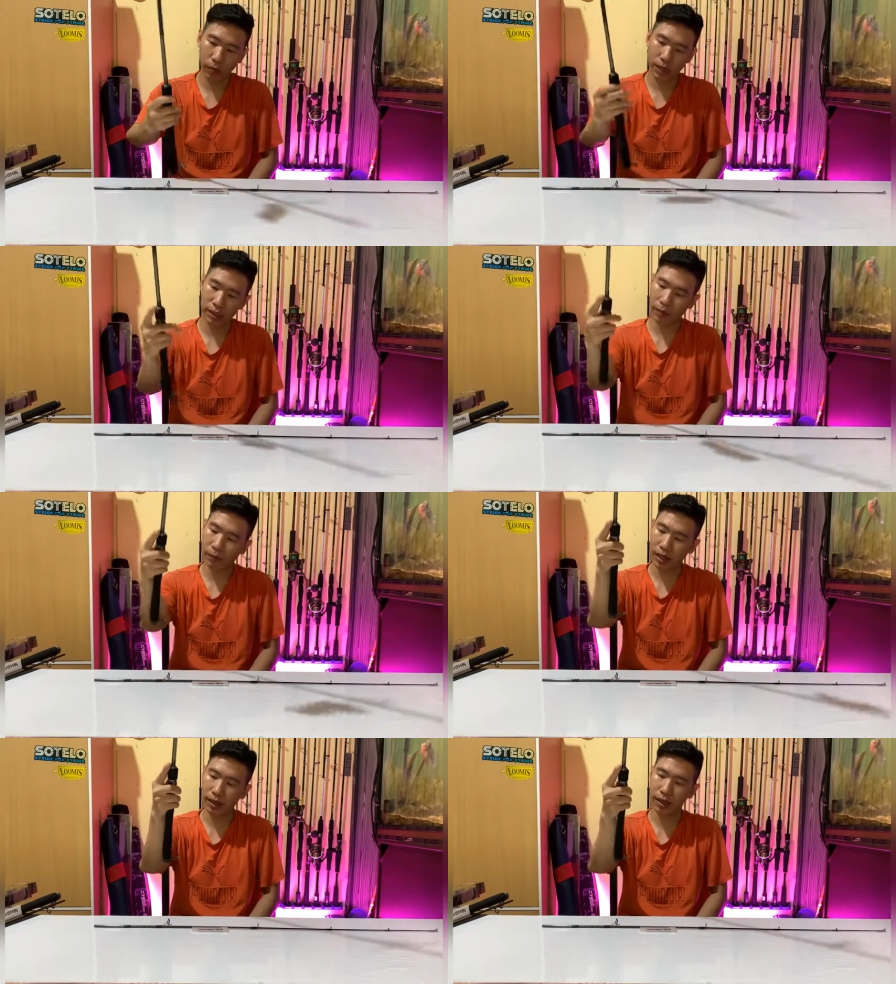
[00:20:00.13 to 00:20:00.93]
panjang
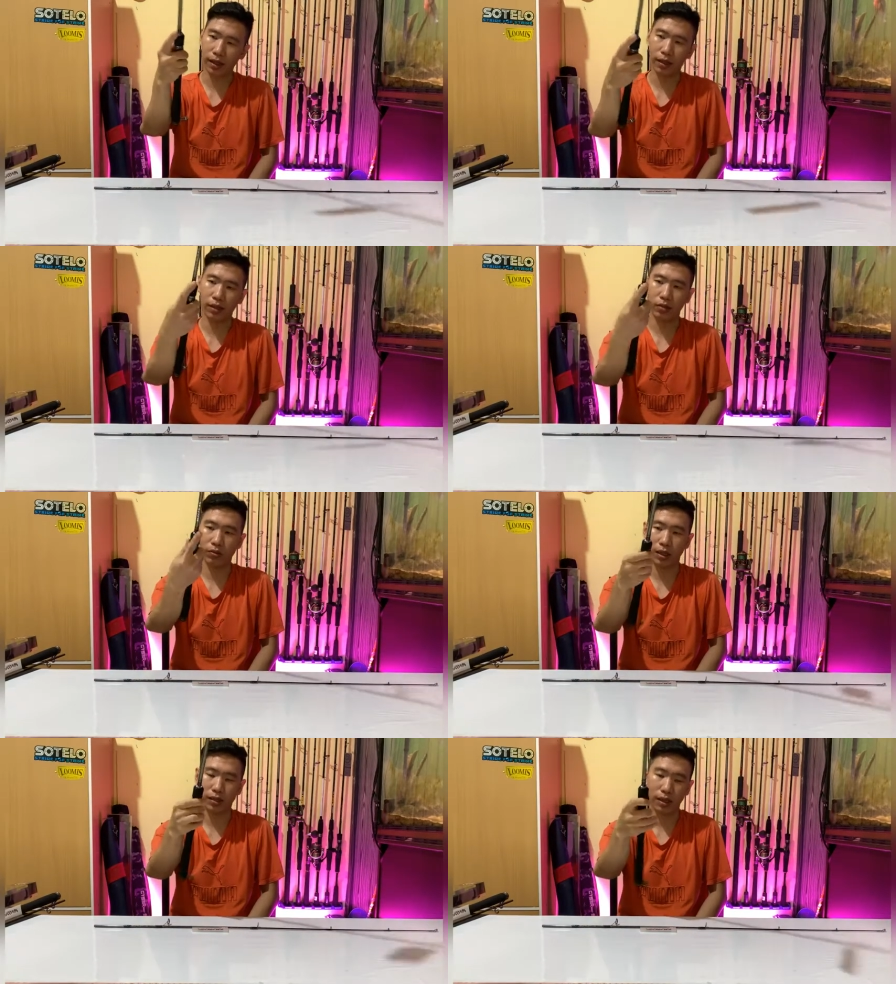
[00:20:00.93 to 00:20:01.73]
batnya tadi
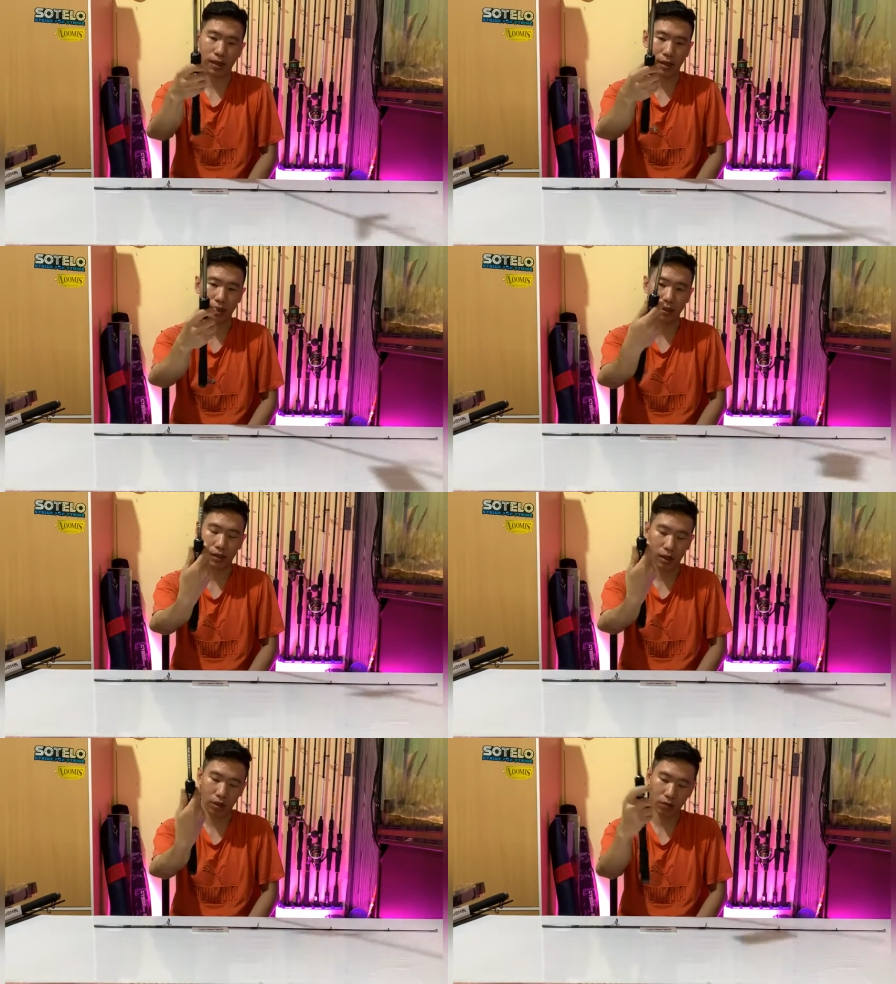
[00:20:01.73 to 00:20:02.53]
sudah saya
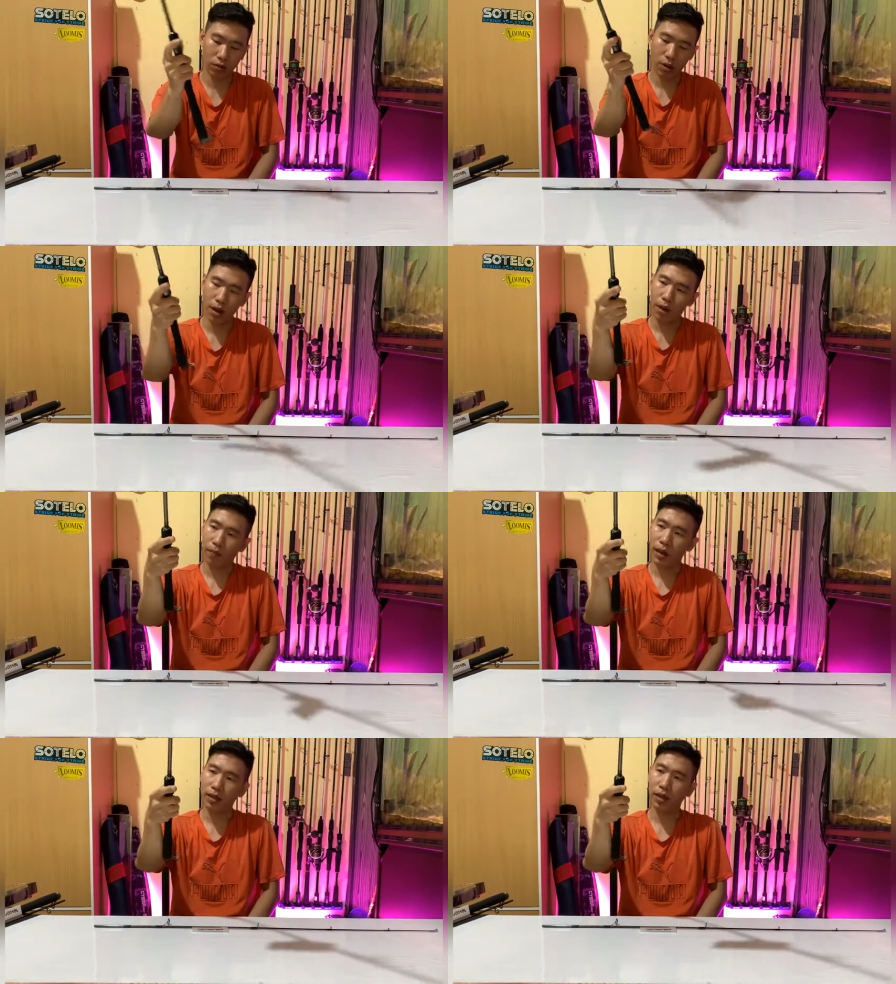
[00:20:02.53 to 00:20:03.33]
kasih tahu
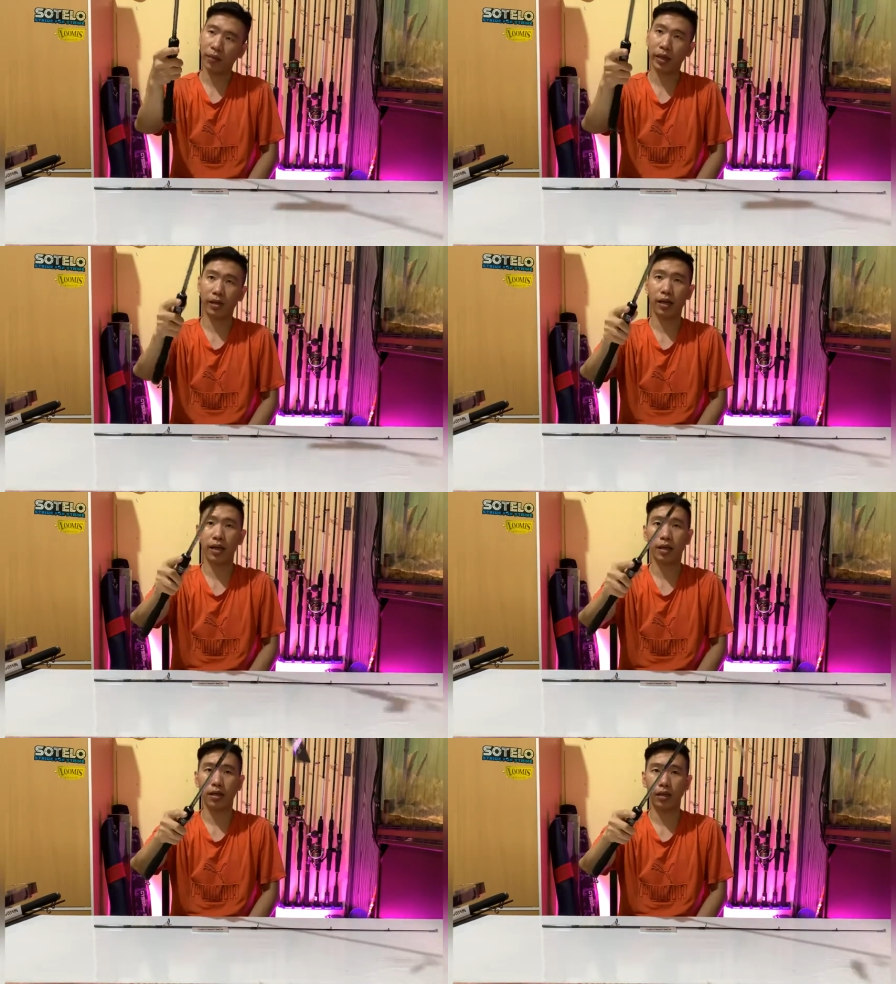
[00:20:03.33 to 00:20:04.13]
panjang
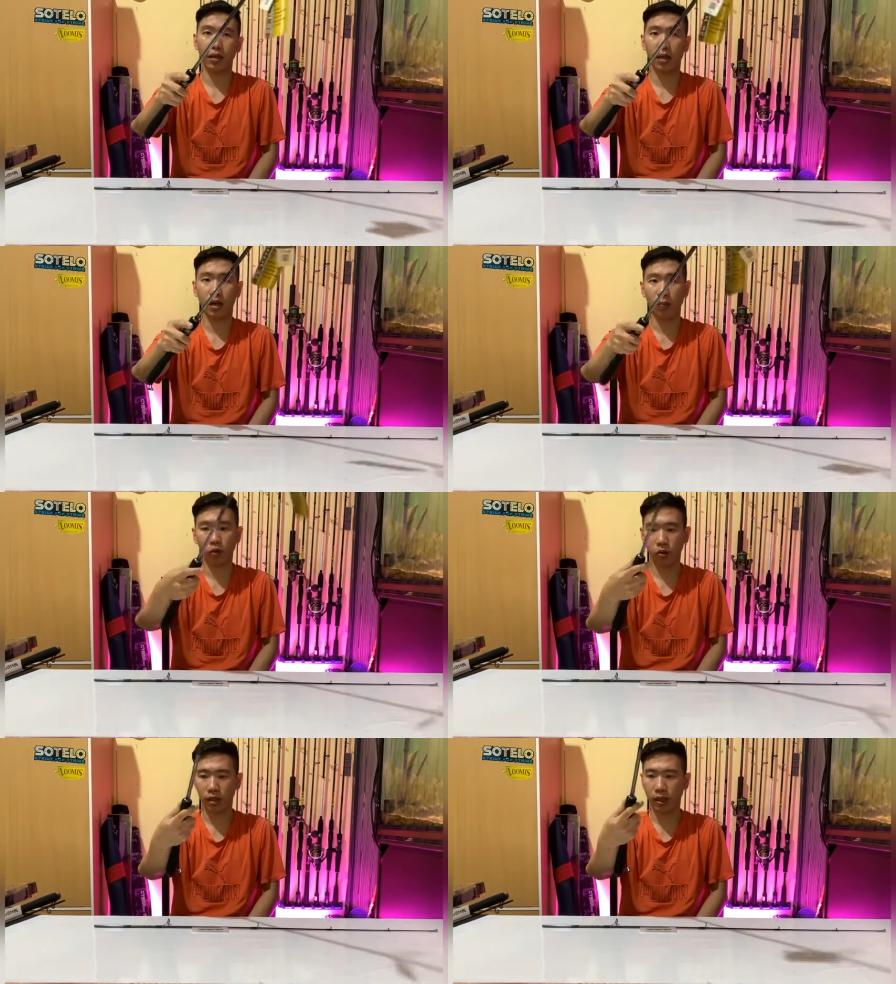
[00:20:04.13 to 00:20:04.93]
batnya hanya 33
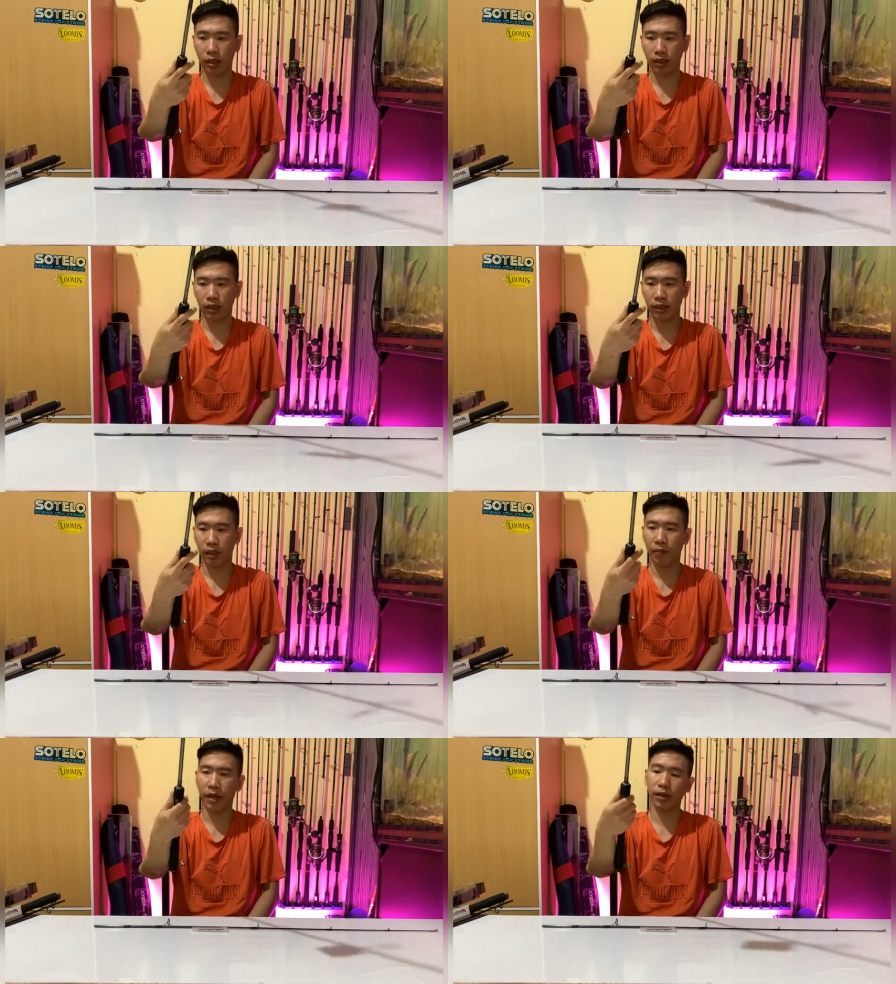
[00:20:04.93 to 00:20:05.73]

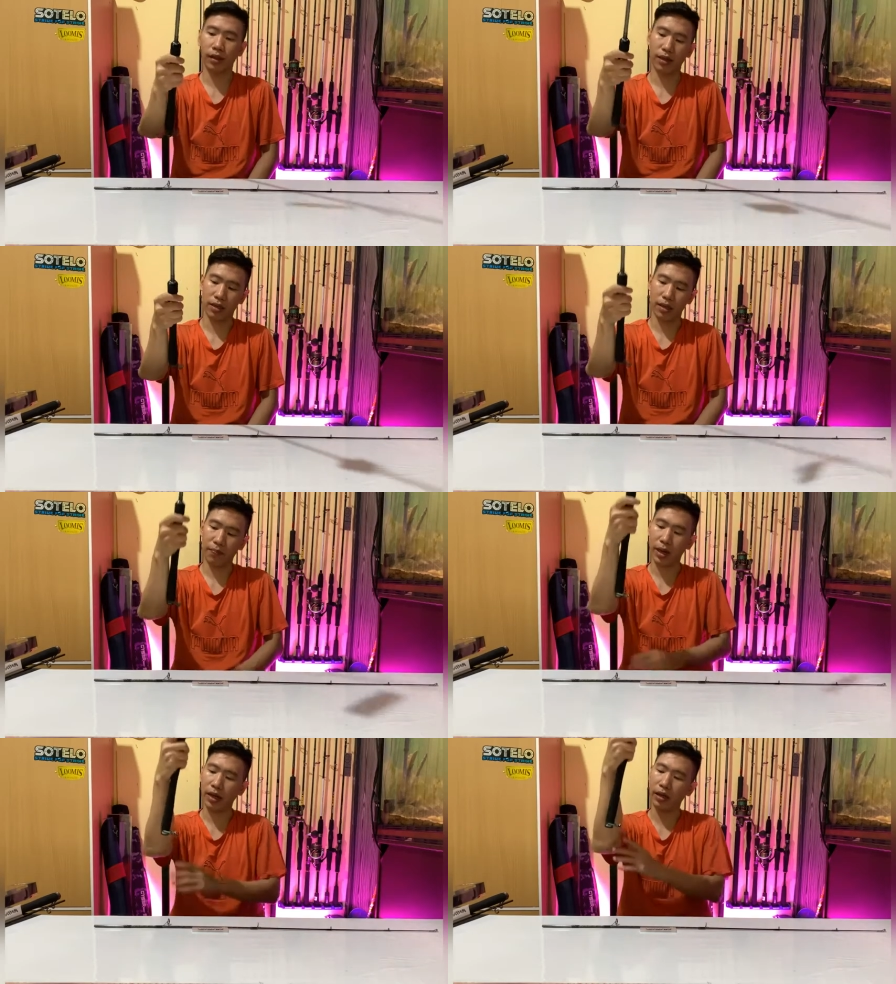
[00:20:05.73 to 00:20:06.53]
cm ya jadi
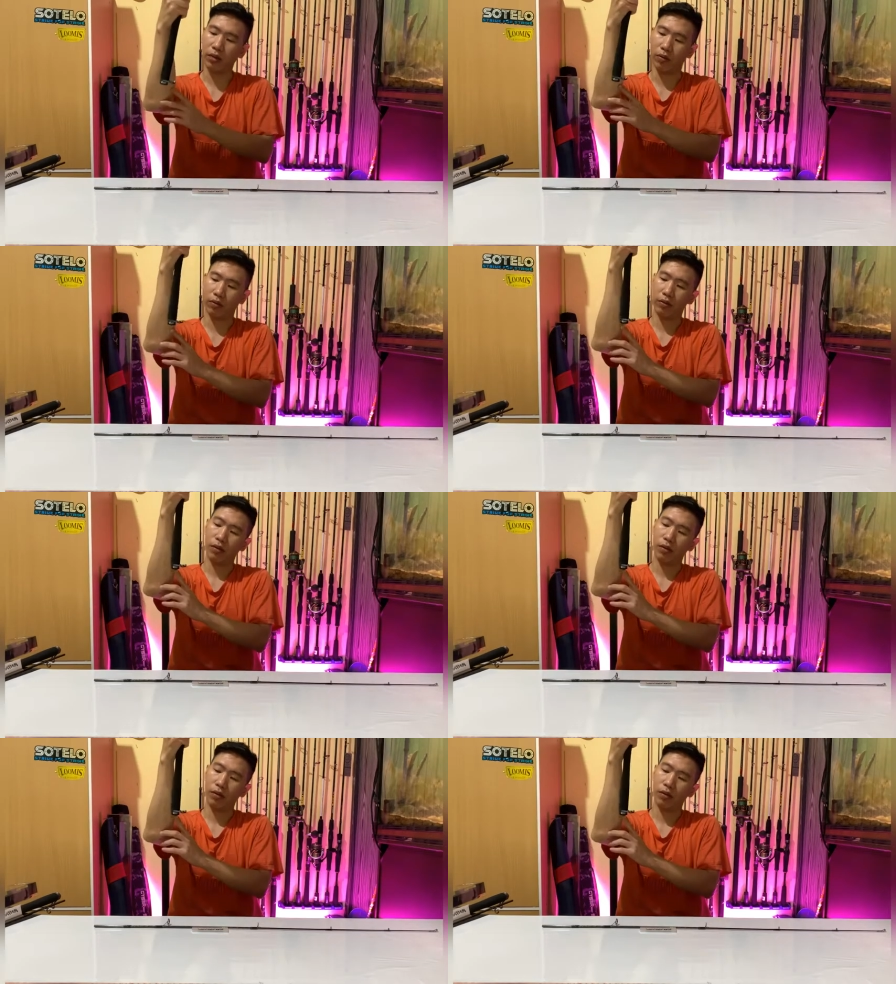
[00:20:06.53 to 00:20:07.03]
pendek tuh